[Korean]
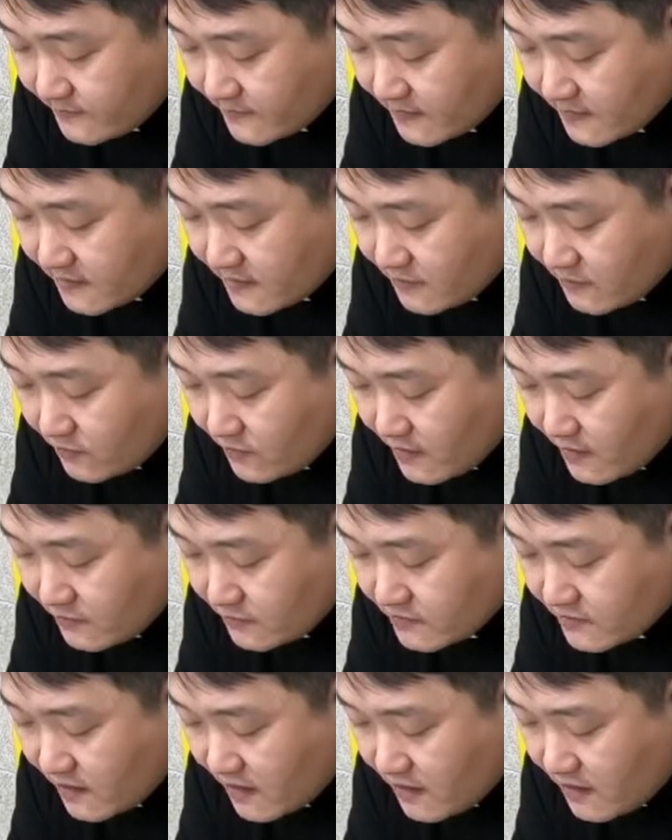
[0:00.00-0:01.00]
그리고
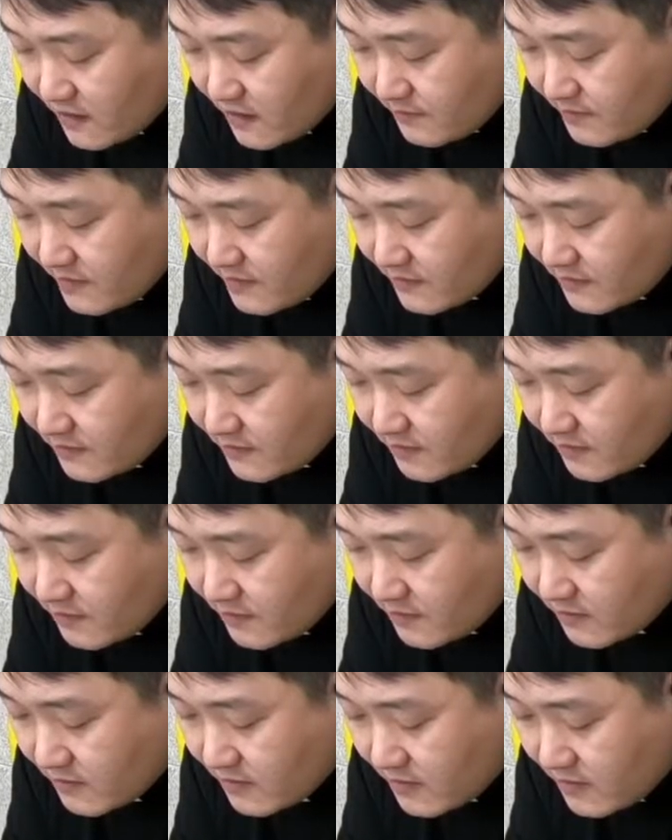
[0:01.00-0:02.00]
예루살렘에
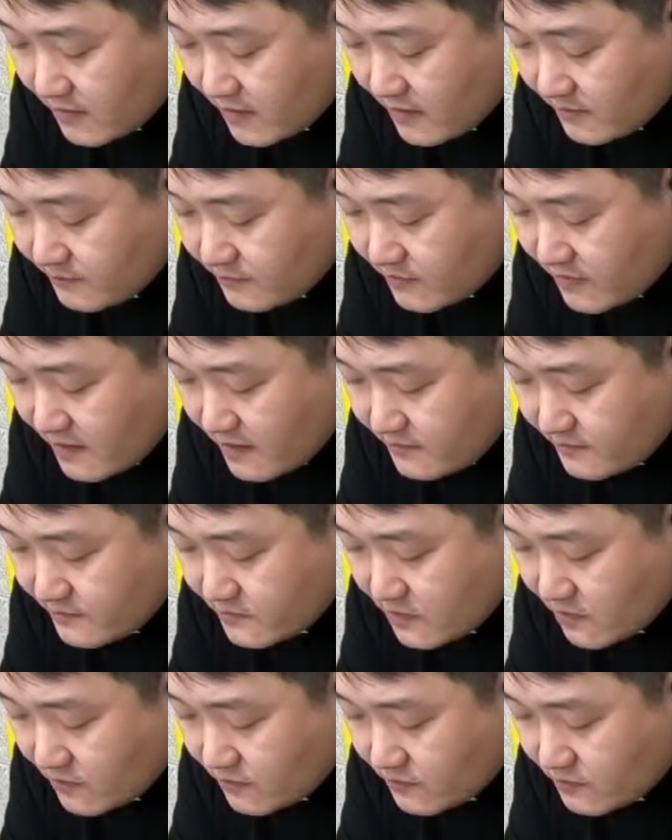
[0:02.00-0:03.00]
이르러 에프라임
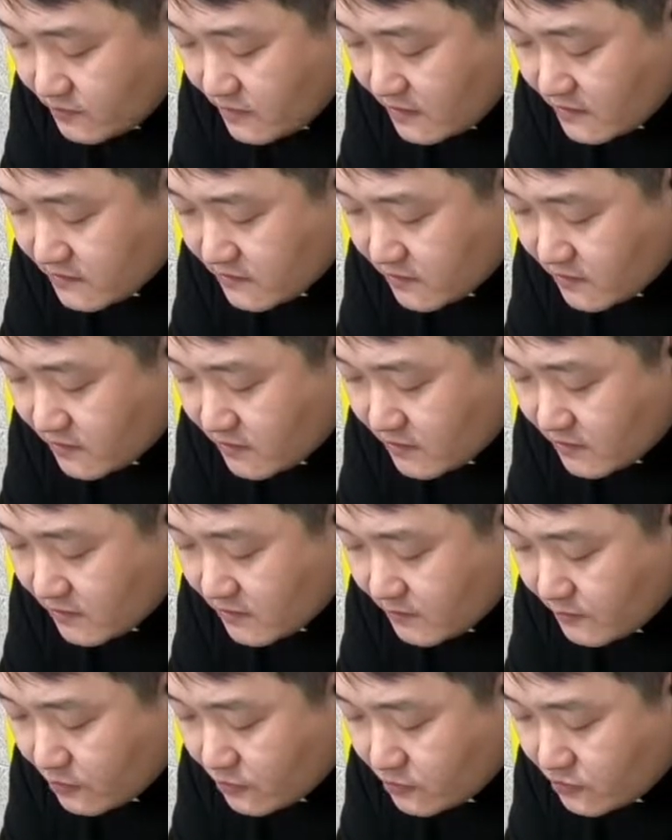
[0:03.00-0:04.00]
성문에서
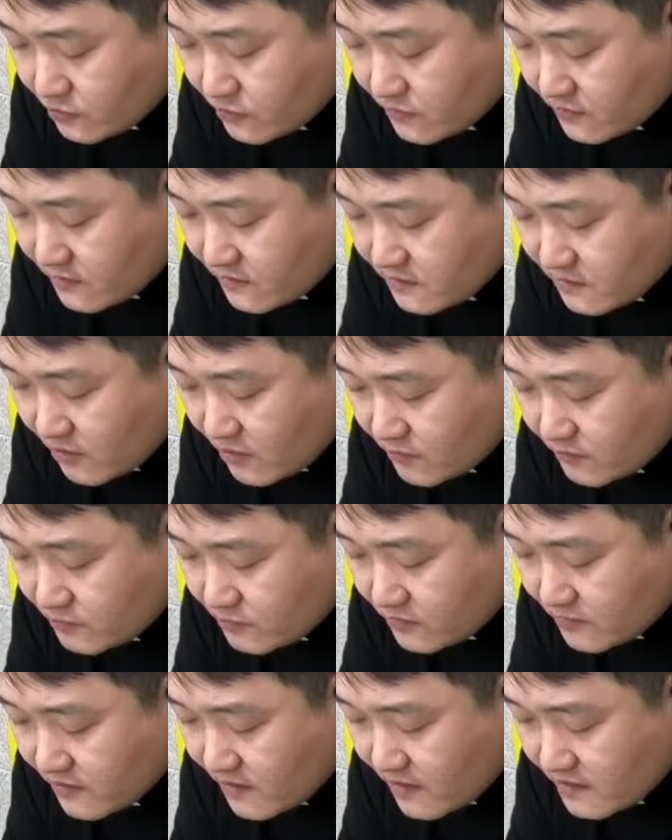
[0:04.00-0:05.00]
모퉁이
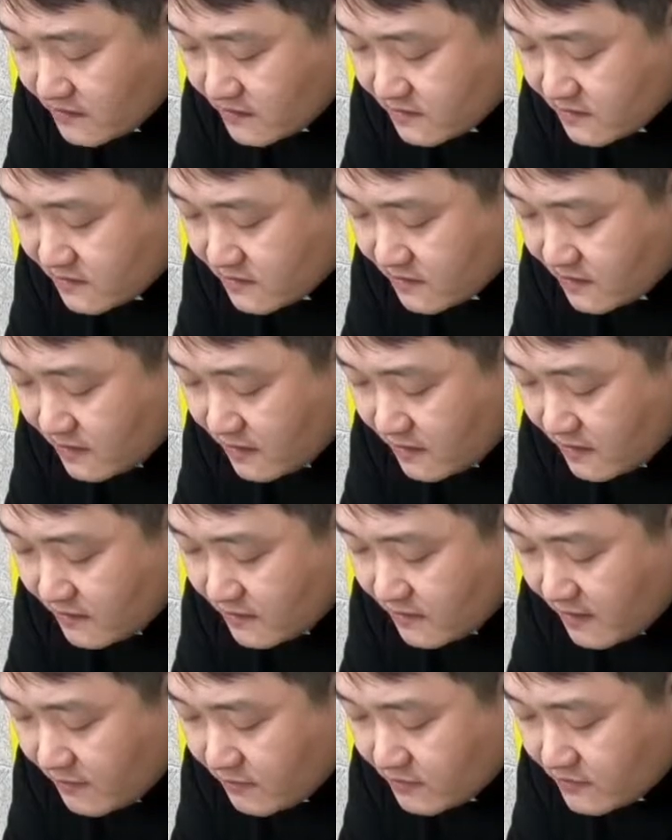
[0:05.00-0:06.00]
성문까지
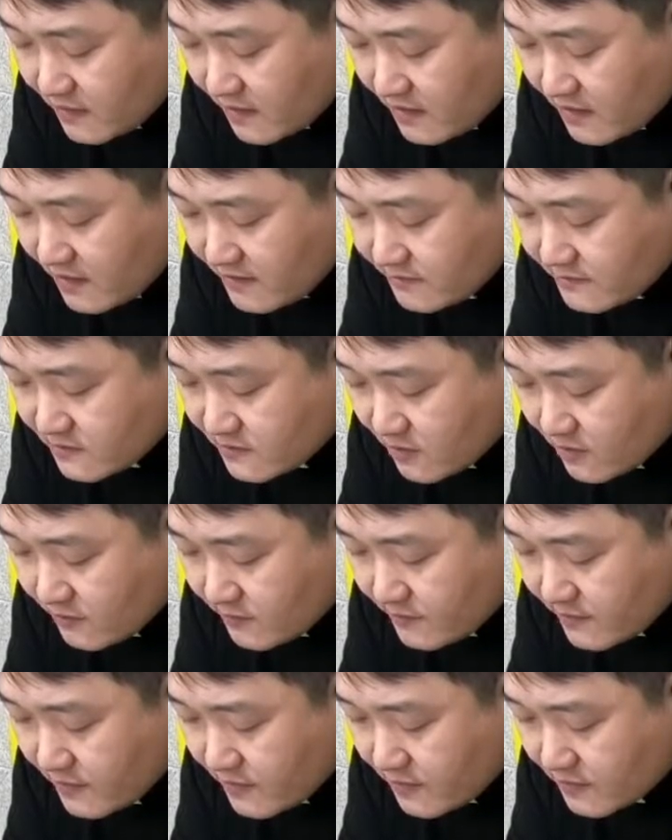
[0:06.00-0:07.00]
예루살렘
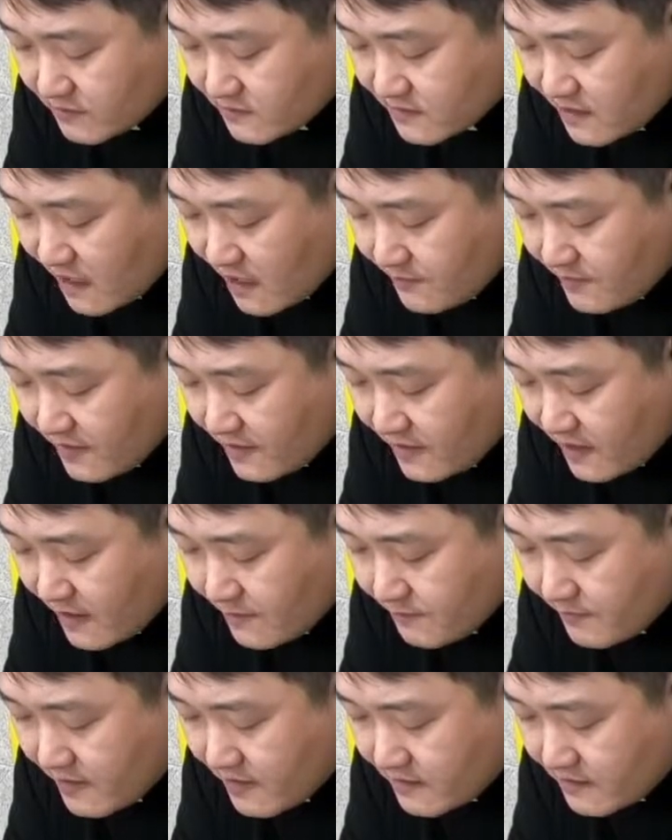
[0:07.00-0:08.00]
성벽 사백
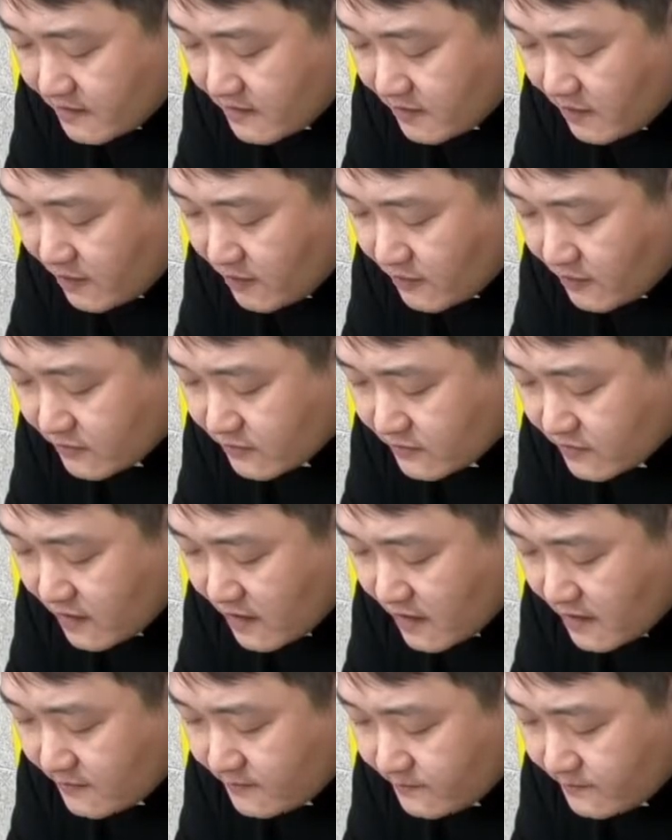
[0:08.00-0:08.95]
안마를 헐었다.